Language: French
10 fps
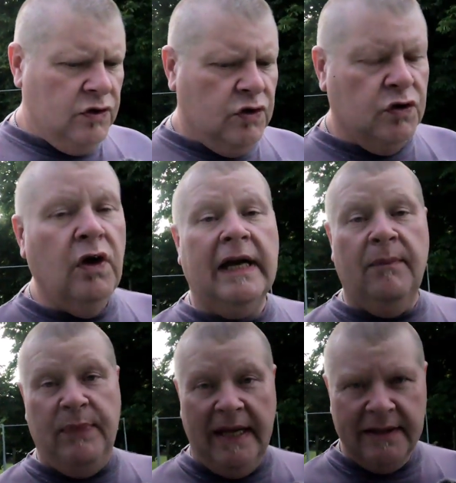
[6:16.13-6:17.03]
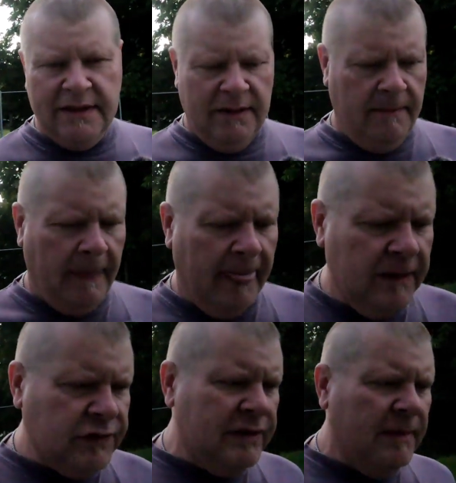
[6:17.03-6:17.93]
Je le répète,
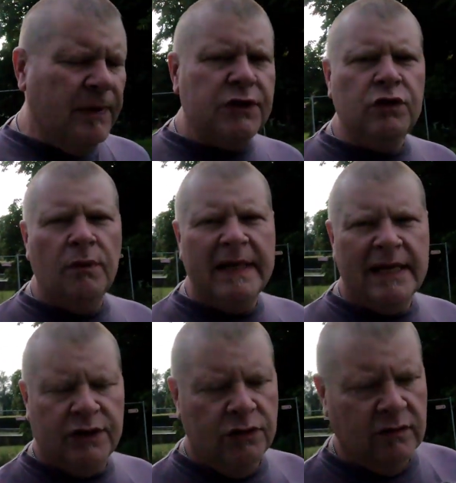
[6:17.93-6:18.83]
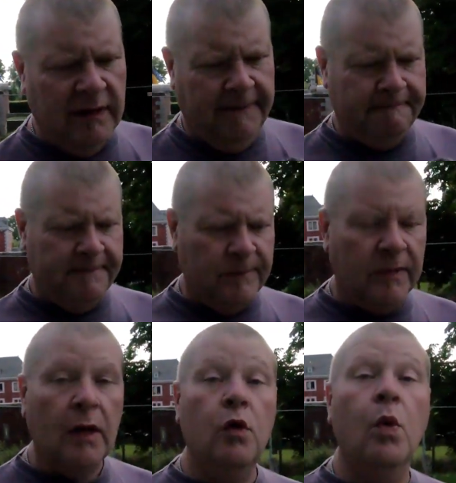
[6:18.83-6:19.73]
ce n'est pas une obligation,
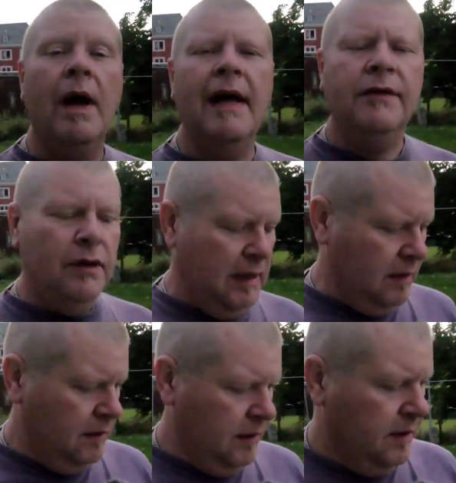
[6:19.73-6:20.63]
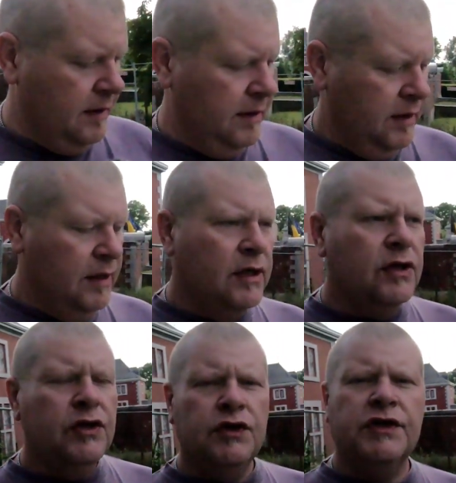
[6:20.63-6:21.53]
loin de là.
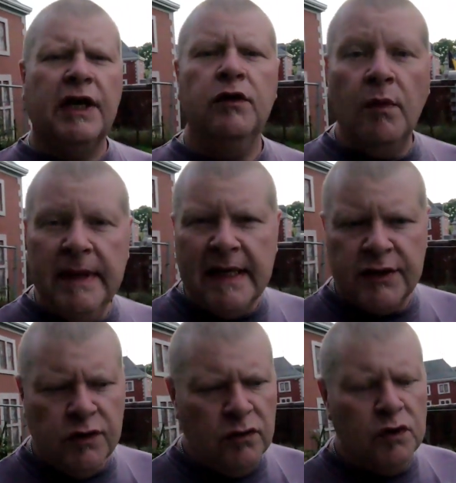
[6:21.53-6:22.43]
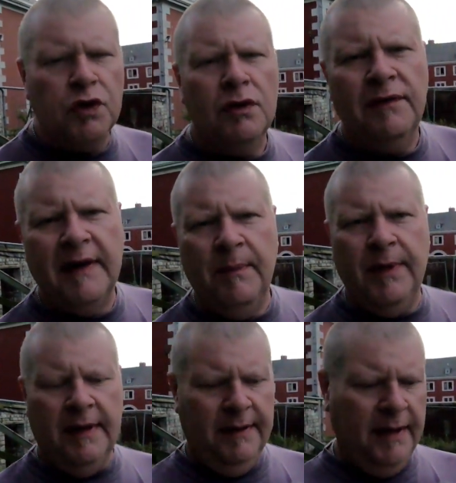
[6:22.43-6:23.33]
Ce serait une obligation, je ne le ferai
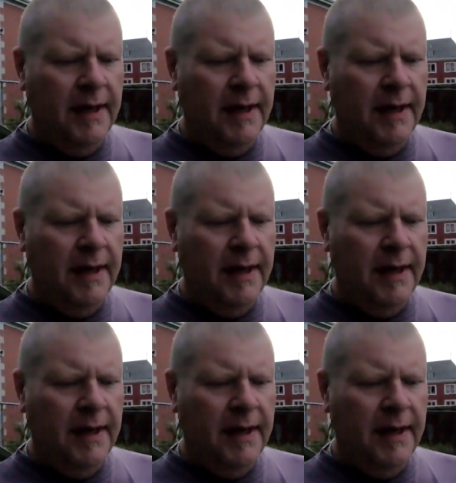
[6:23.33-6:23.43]
pas.